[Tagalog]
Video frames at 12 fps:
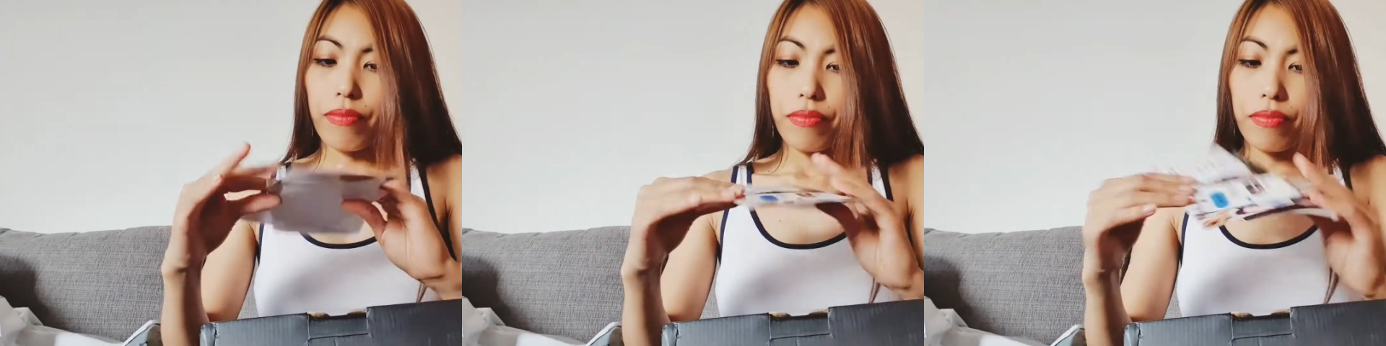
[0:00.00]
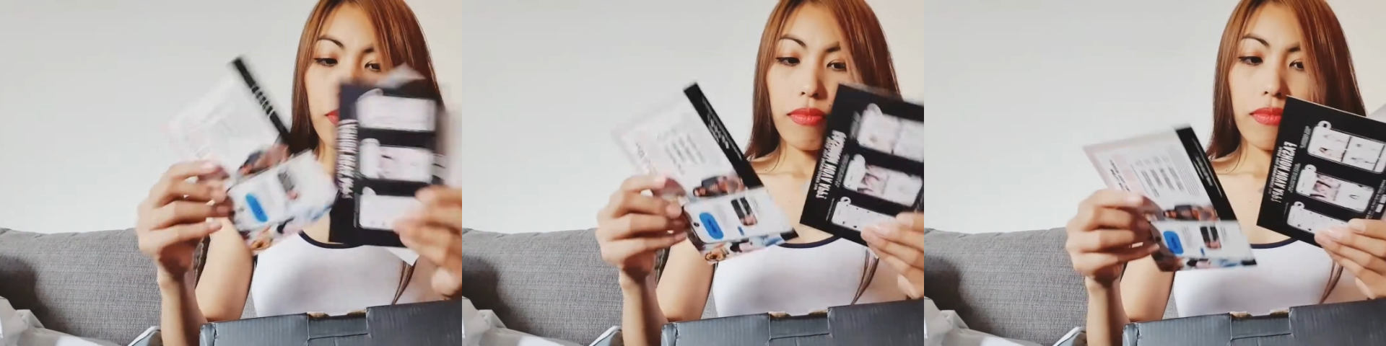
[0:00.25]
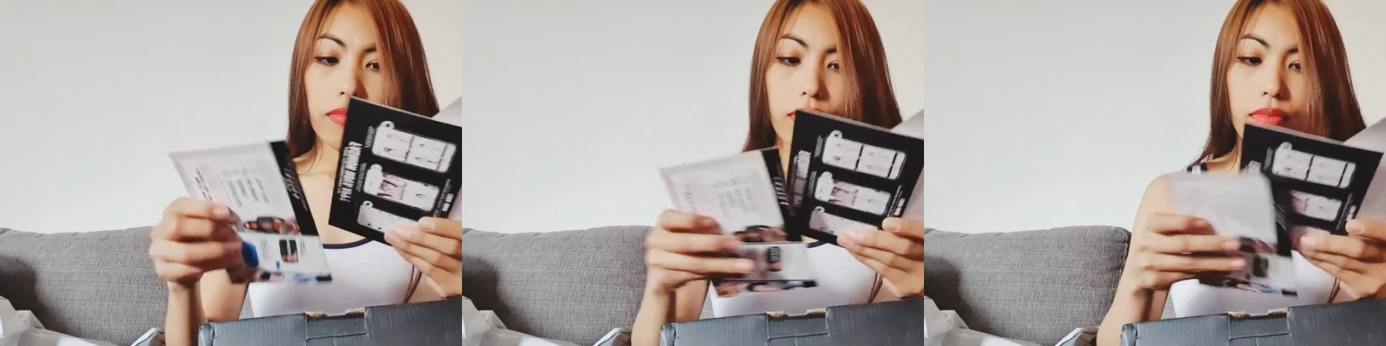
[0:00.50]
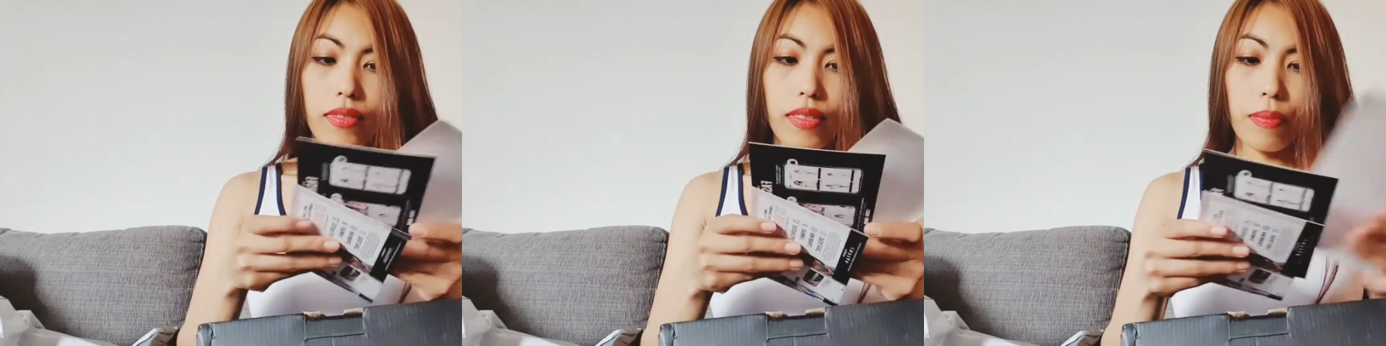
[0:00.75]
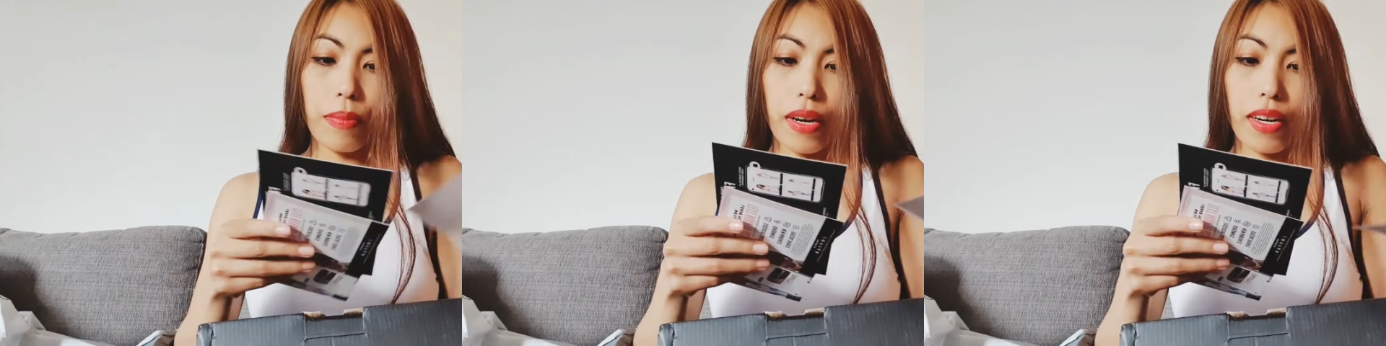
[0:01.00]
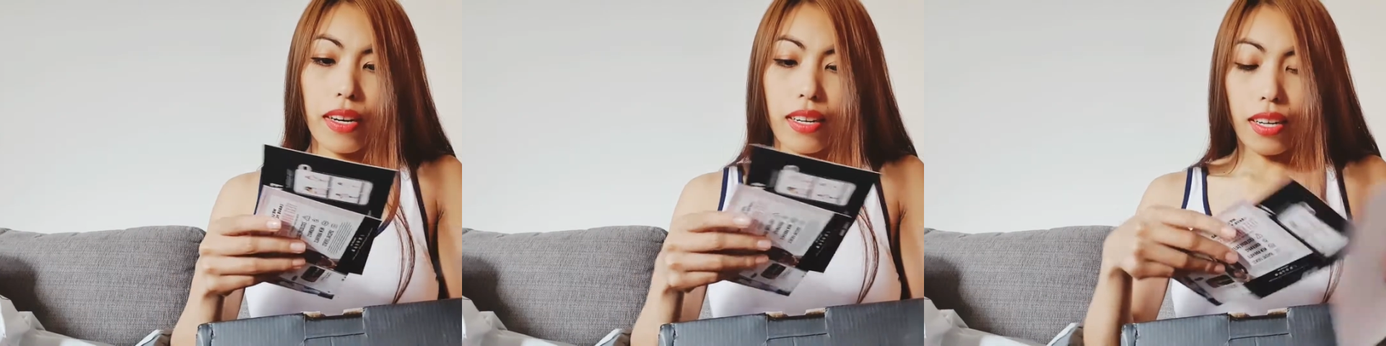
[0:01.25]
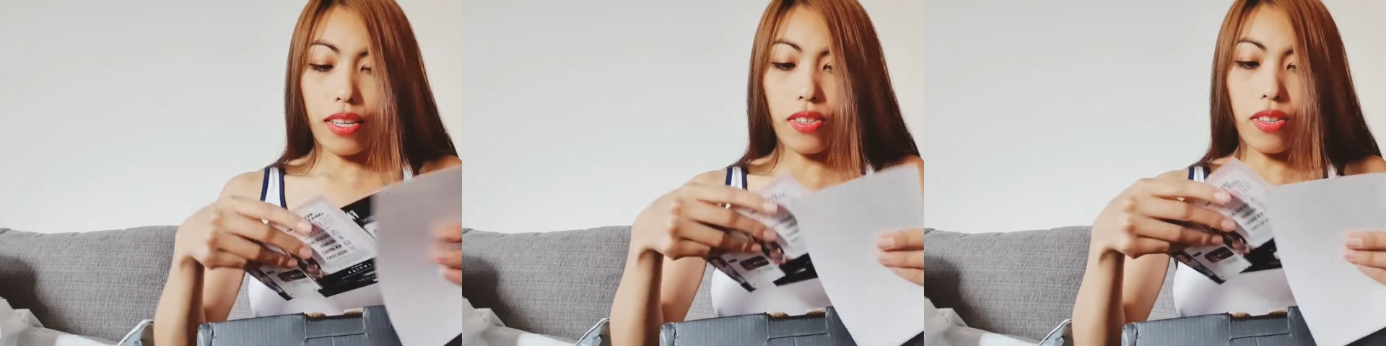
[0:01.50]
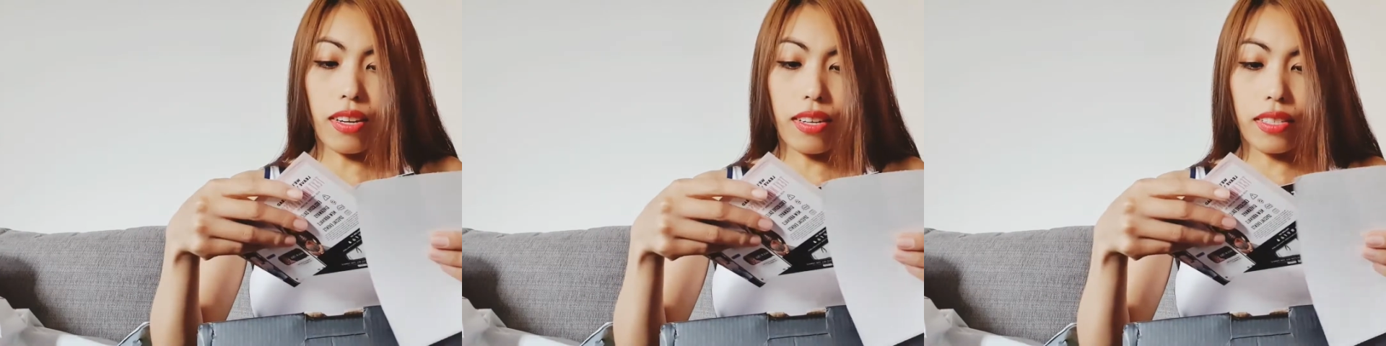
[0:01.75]
Mm,
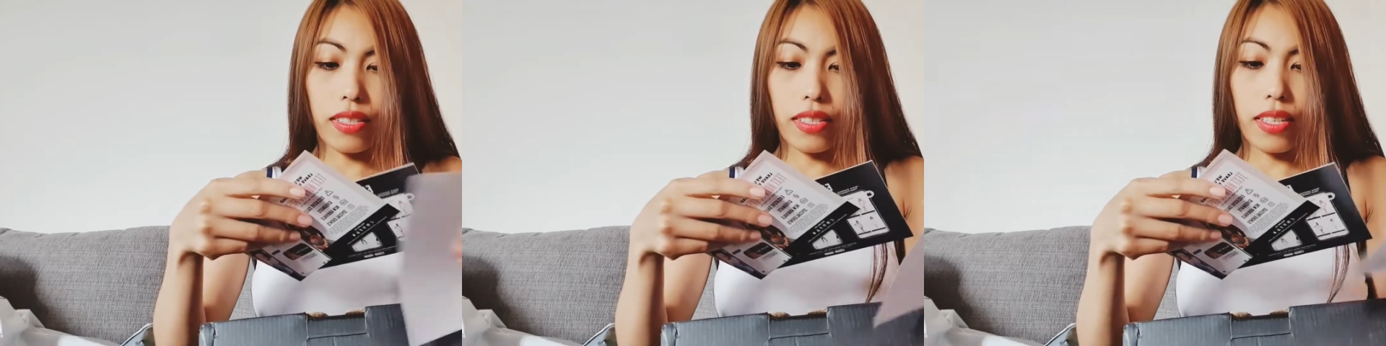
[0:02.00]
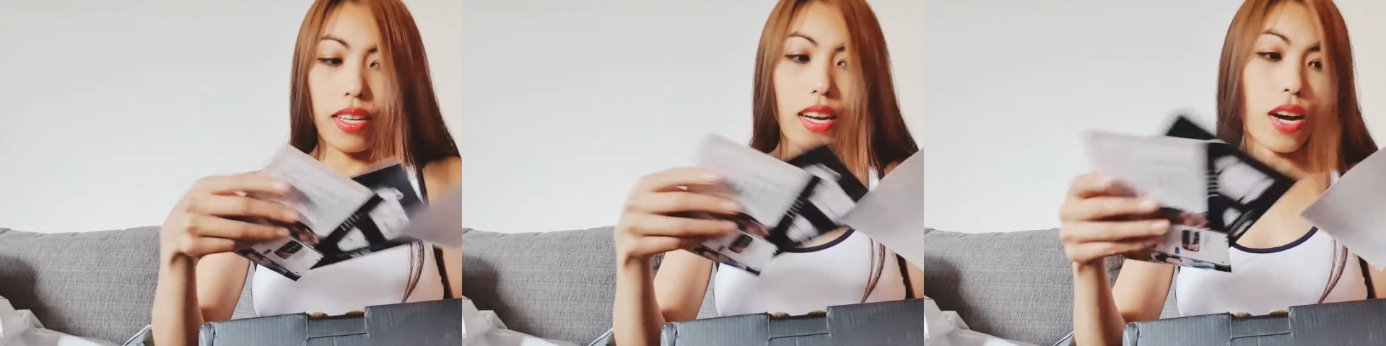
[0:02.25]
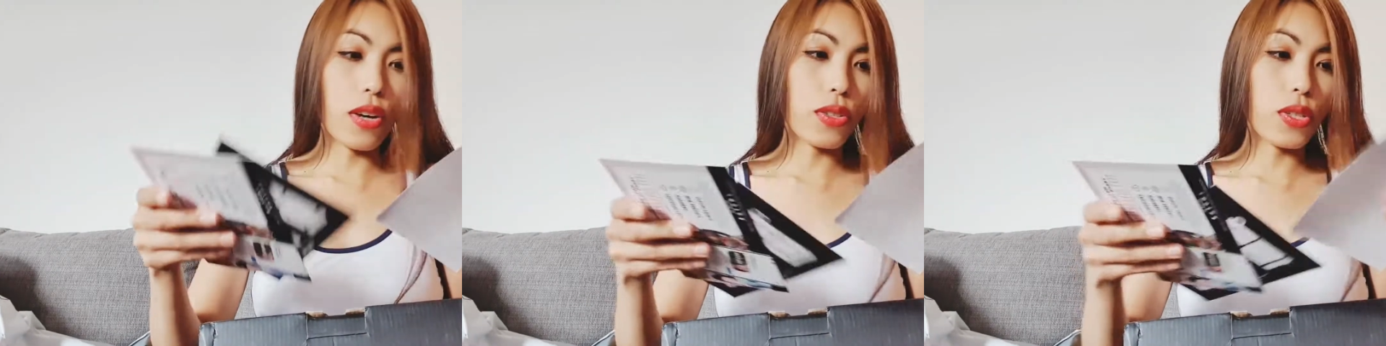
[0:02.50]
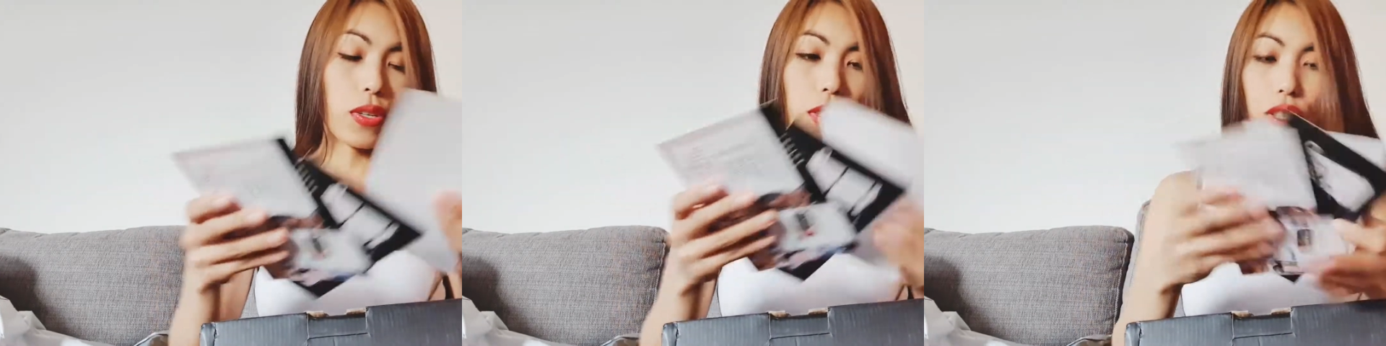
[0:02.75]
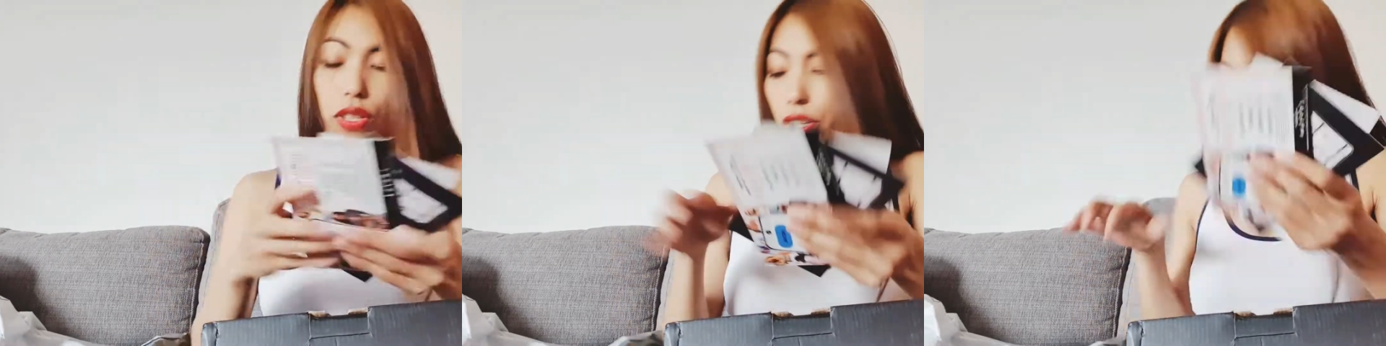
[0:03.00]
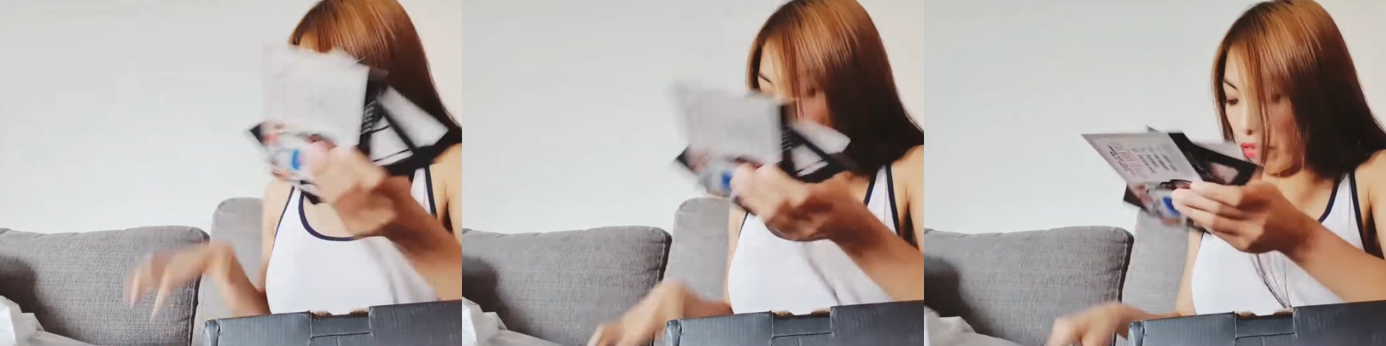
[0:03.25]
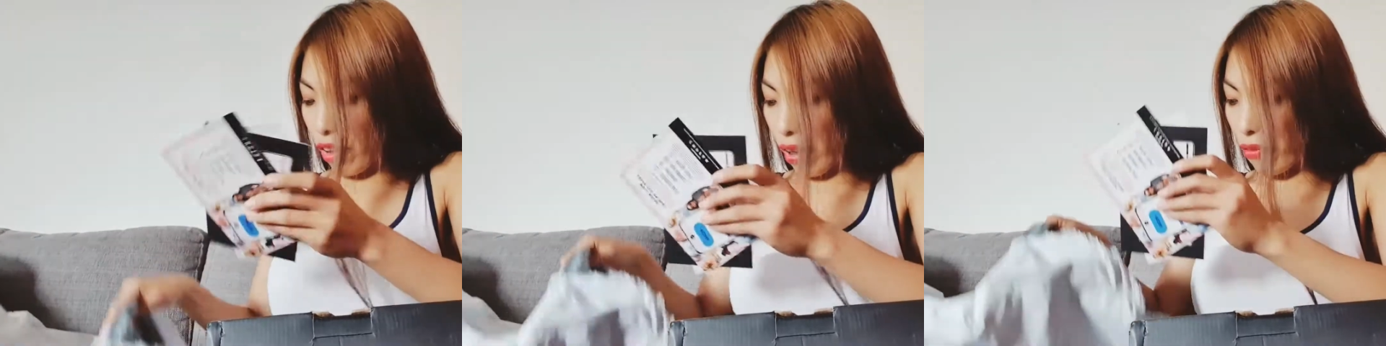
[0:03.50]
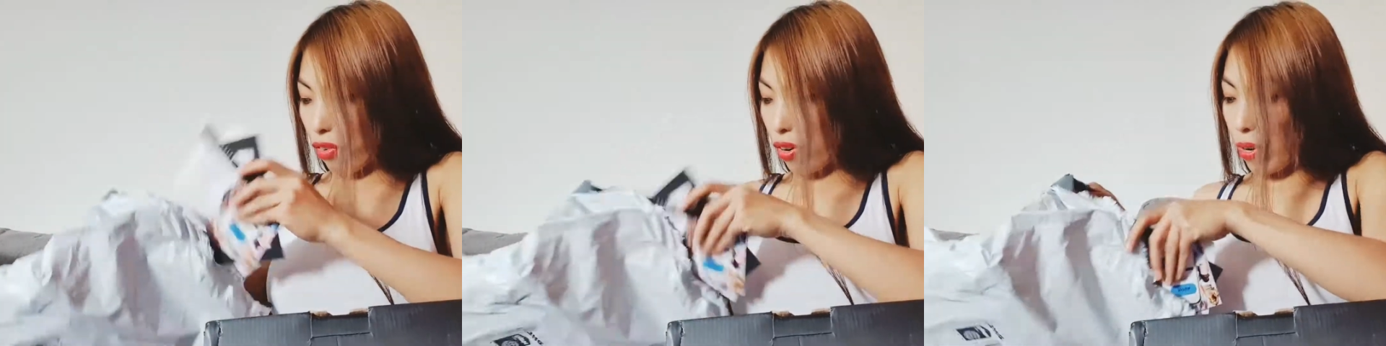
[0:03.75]
formula. How to return if
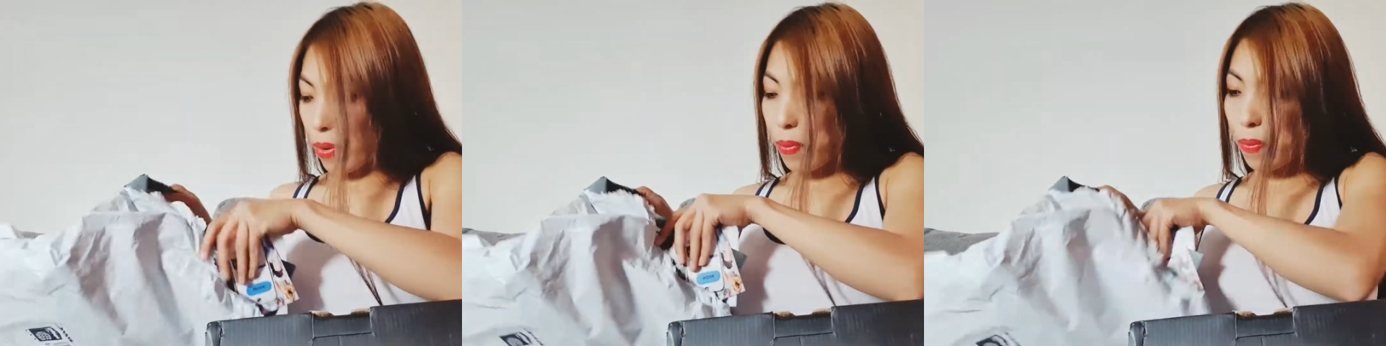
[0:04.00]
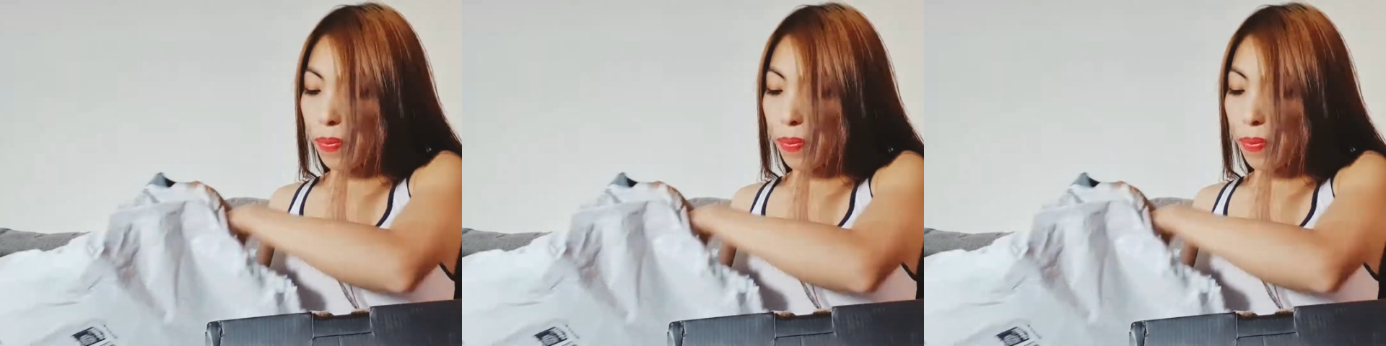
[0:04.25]
ever.